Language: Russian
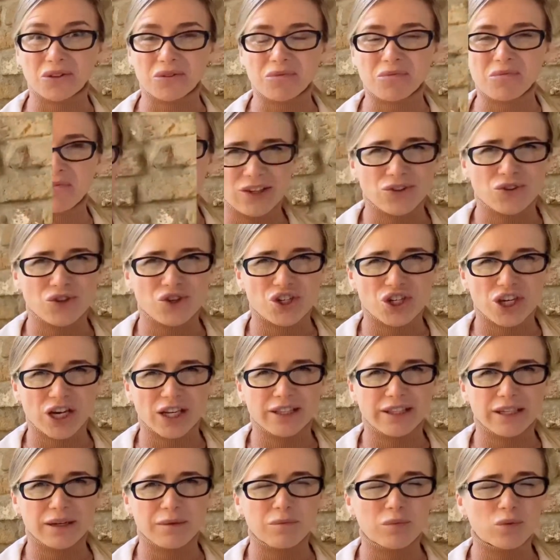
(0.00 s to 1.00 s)
Следующий
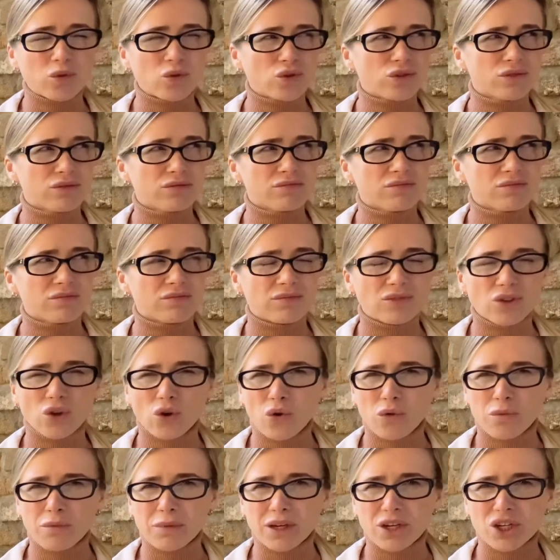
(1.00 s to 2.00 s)
атрибут
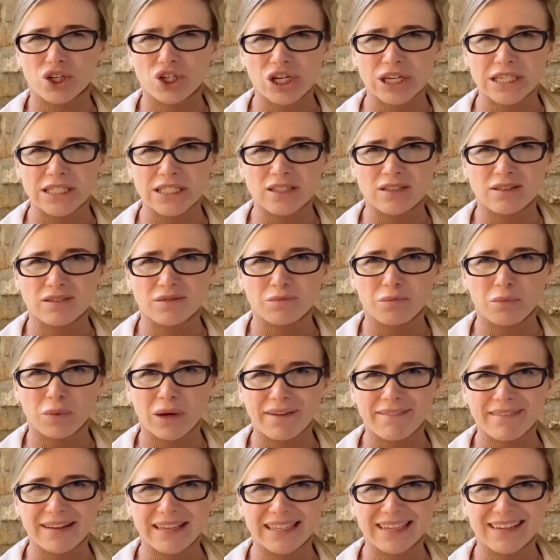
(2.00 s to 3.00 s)
номер 6,
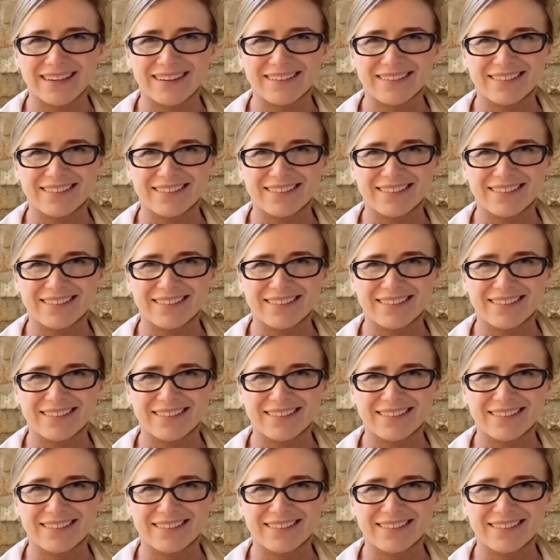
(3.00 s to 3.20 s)
правильно?